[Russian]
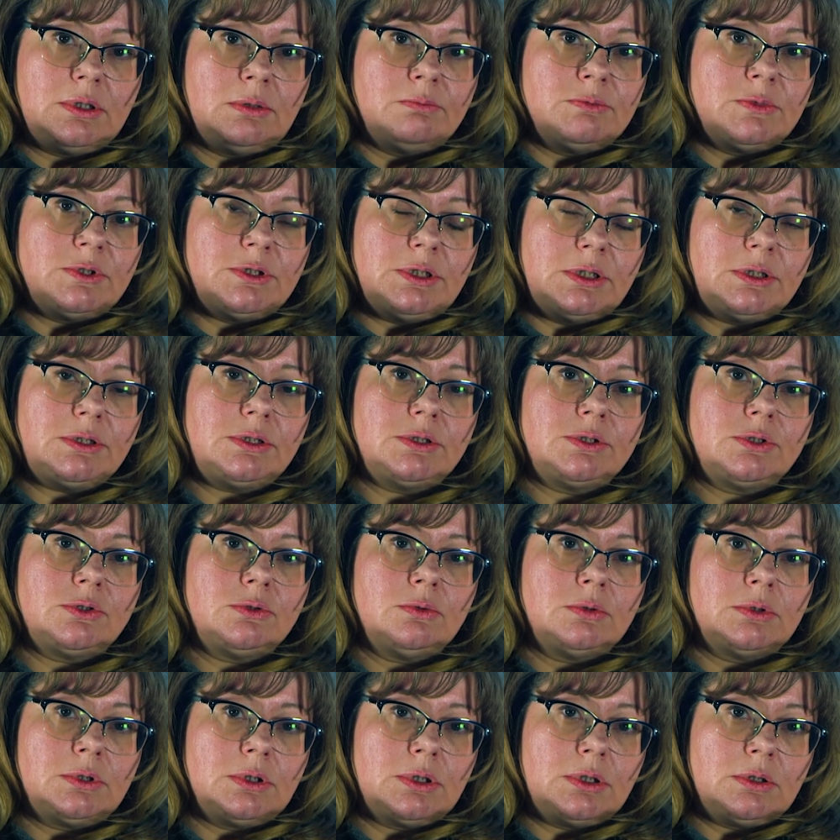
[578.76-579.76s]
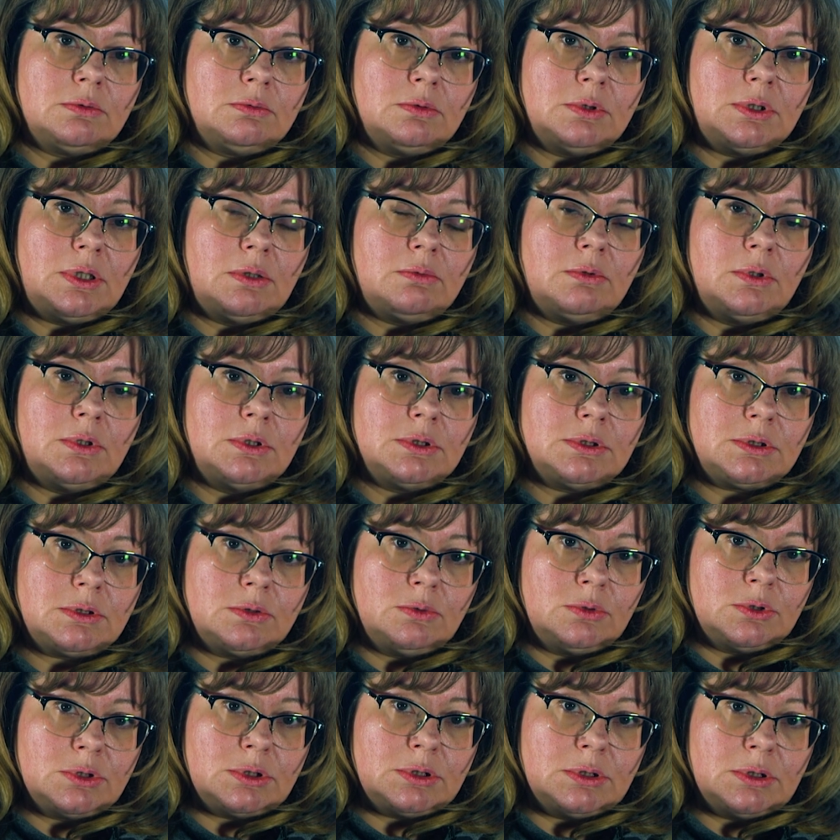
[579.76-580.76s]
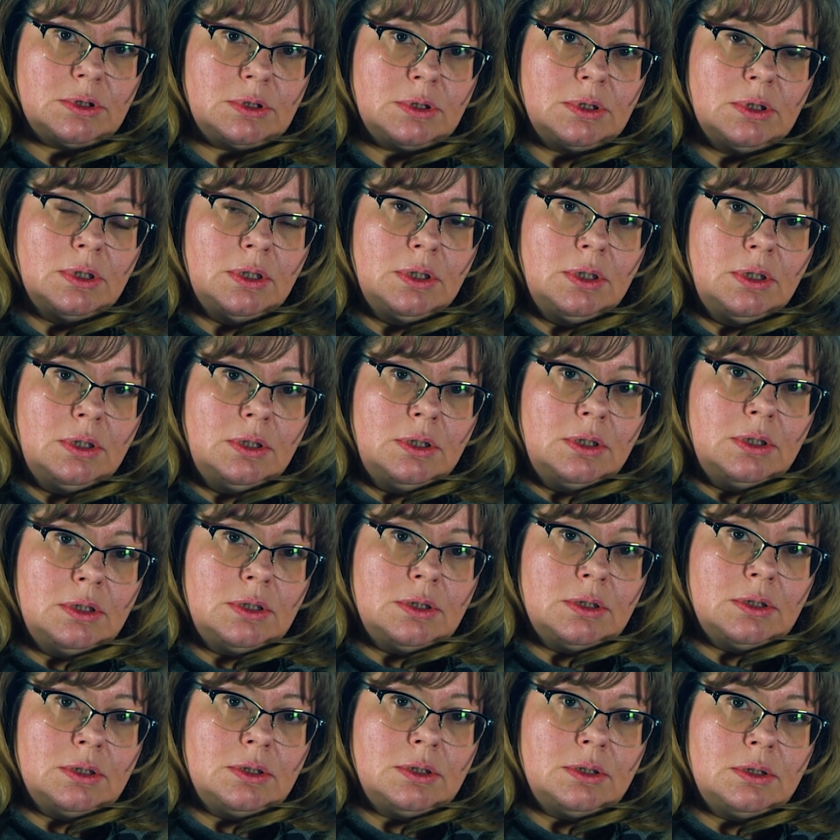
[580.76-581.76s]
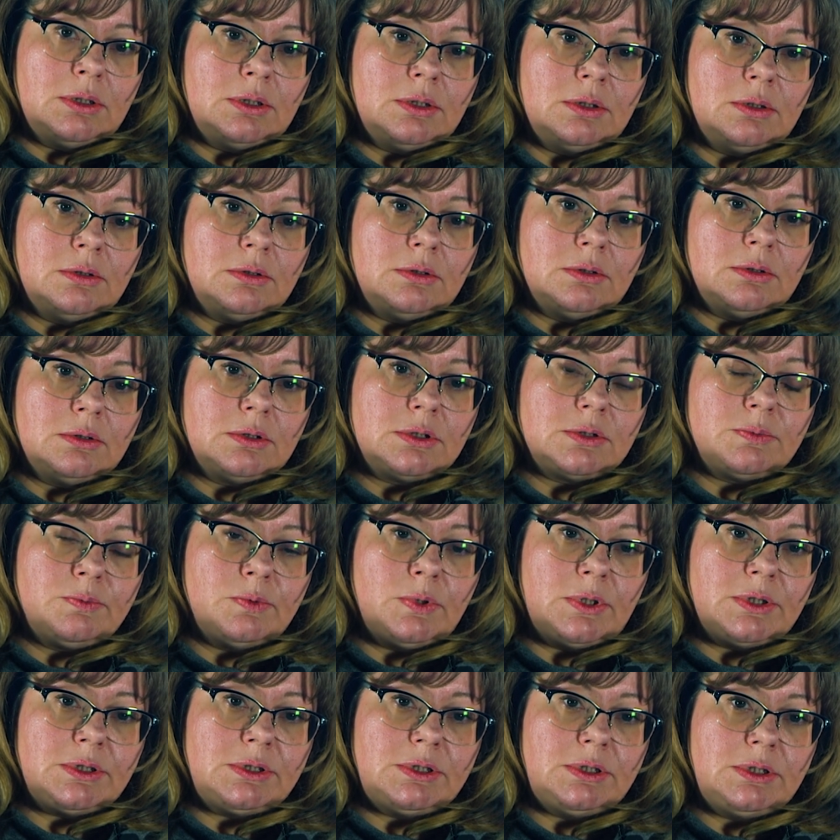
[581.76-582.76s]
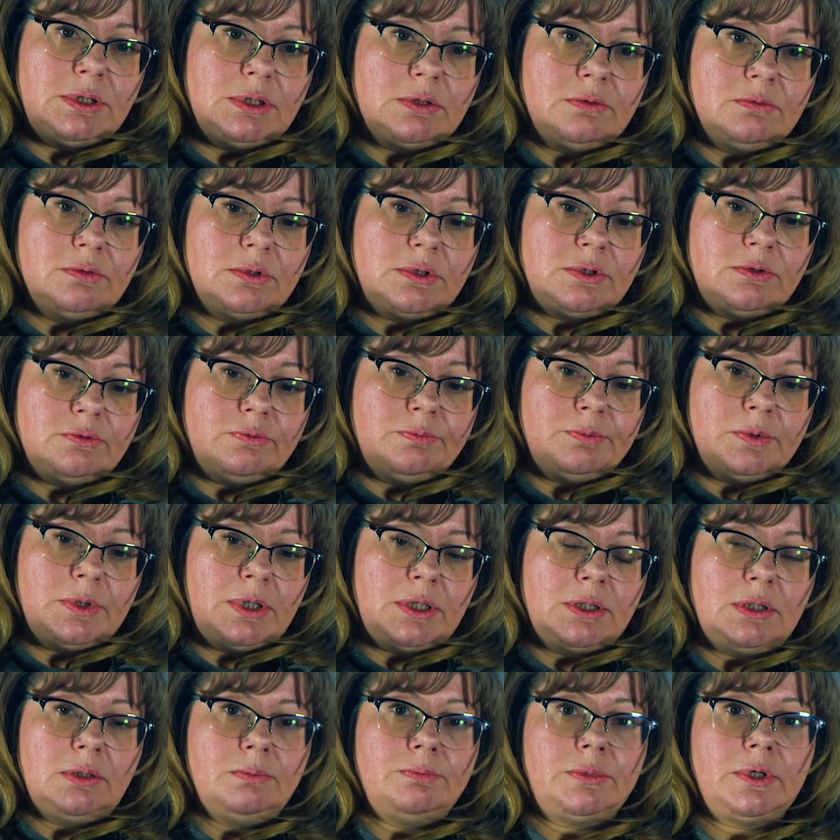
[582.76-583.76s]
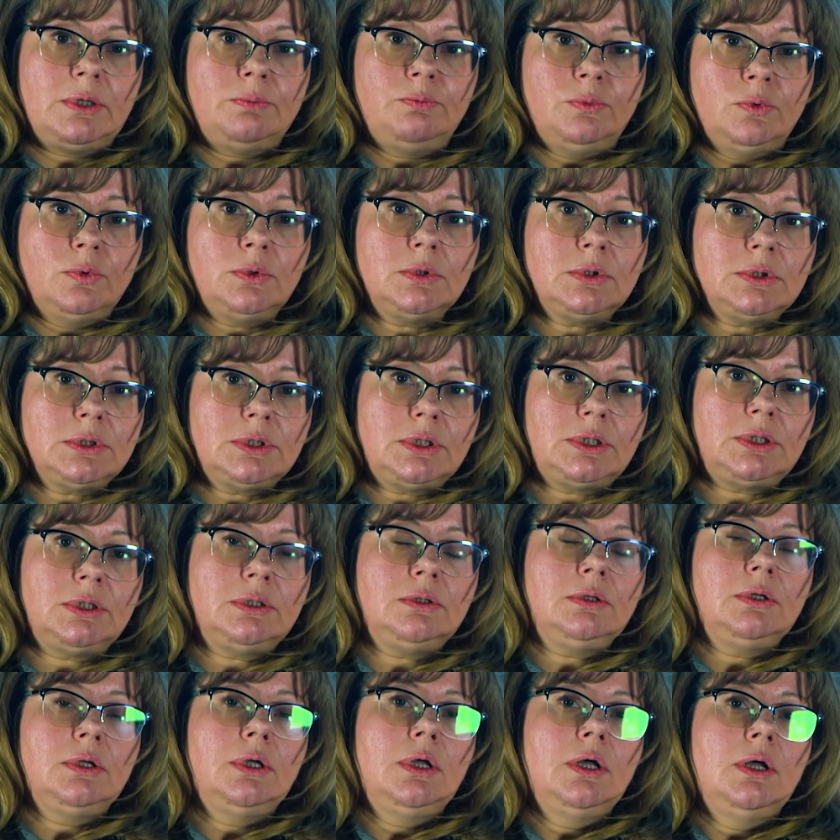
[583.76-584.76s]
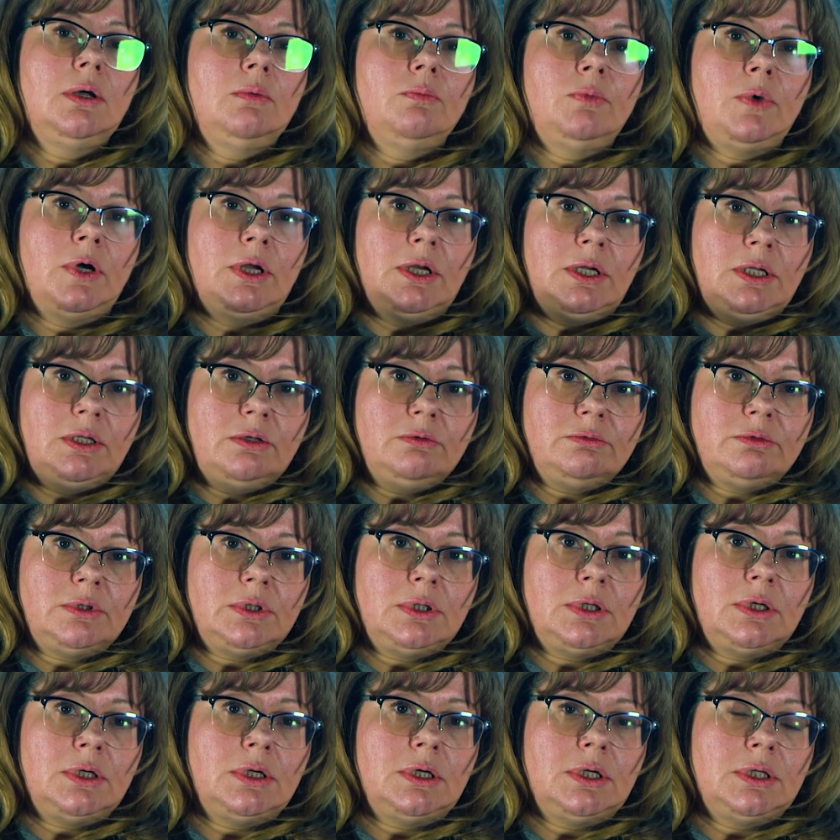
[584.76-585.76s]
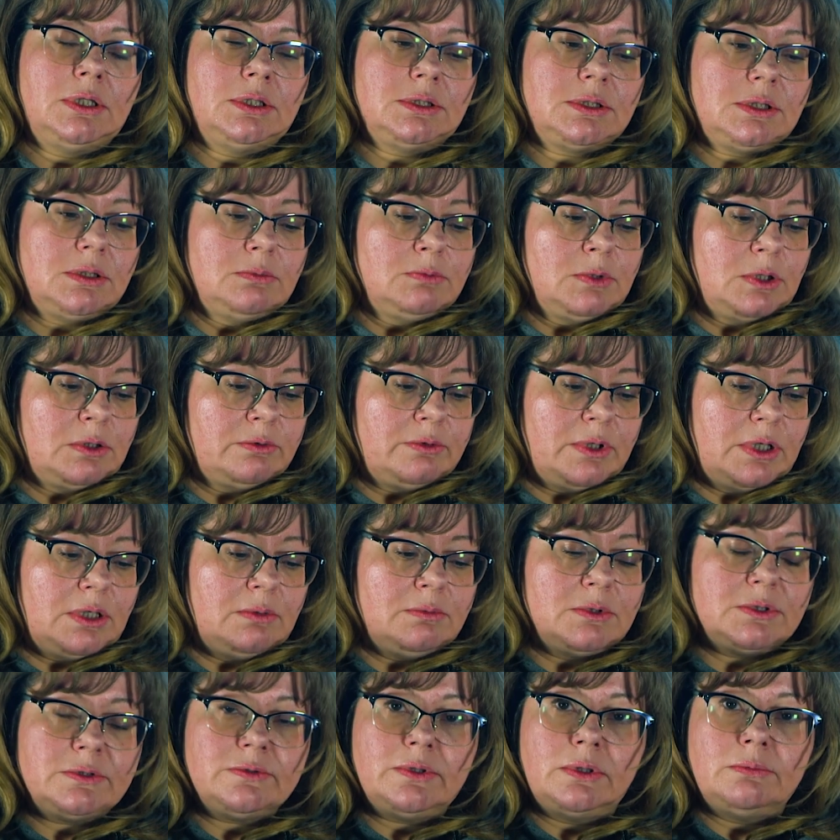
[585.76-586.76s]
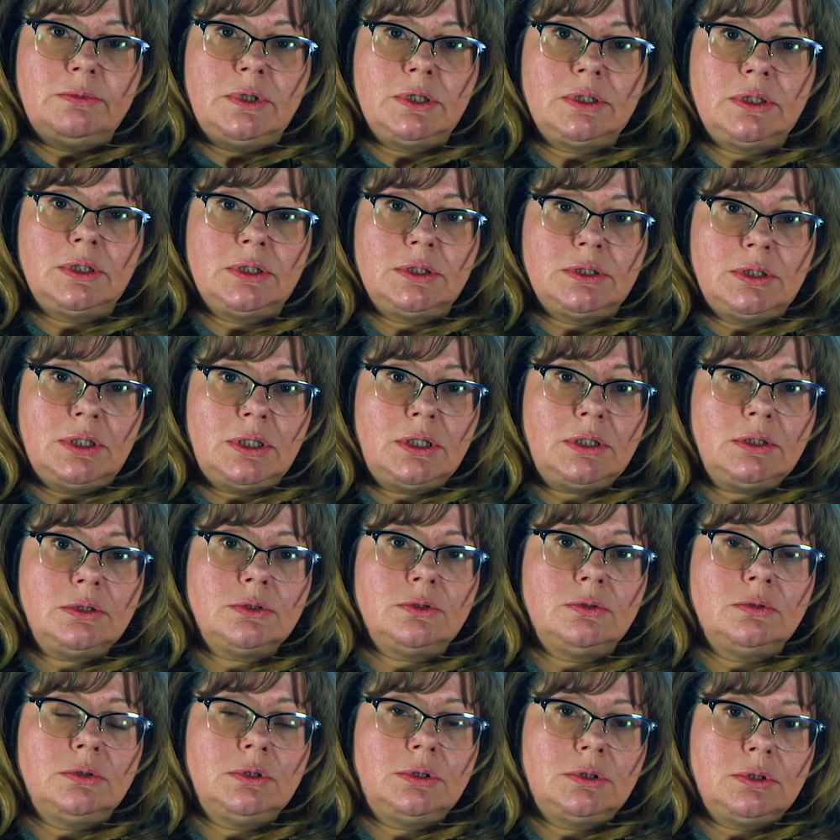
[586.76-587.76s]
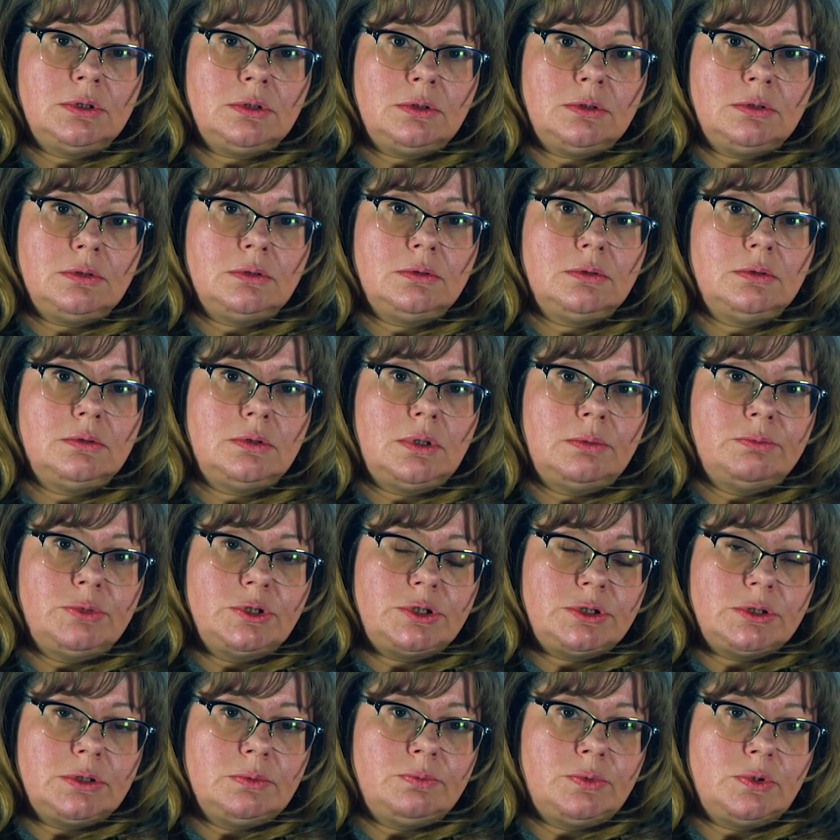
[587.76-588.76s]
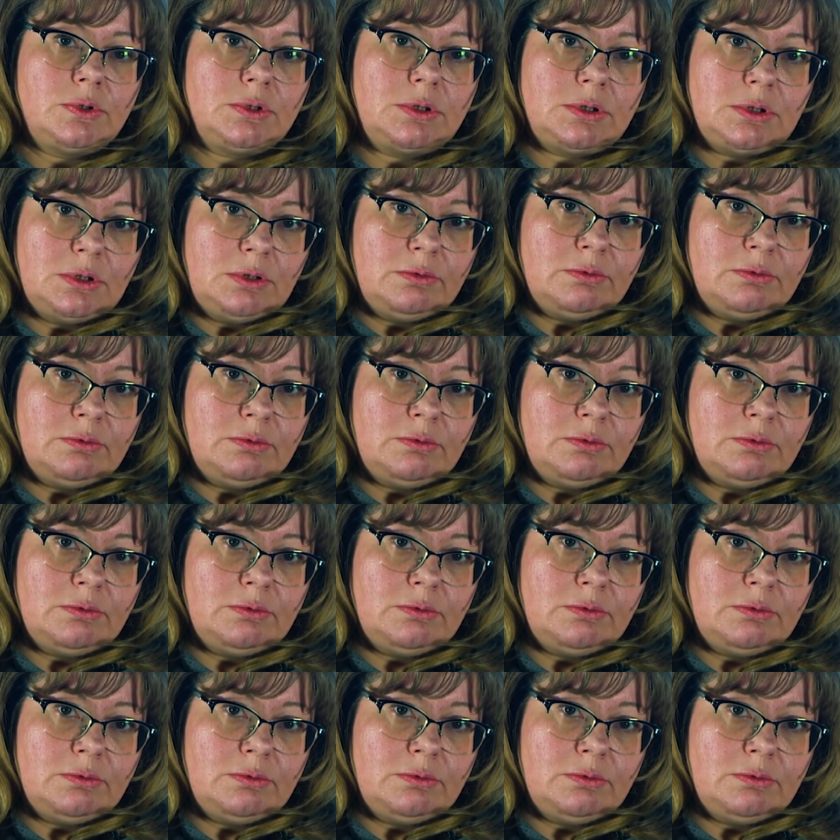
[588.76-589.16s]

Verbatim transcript: там 10 соток, его довольно сложно а, эксплуатировать в плане прополки, полива, а если мы говорим с вами о гектарах, то это обычно просто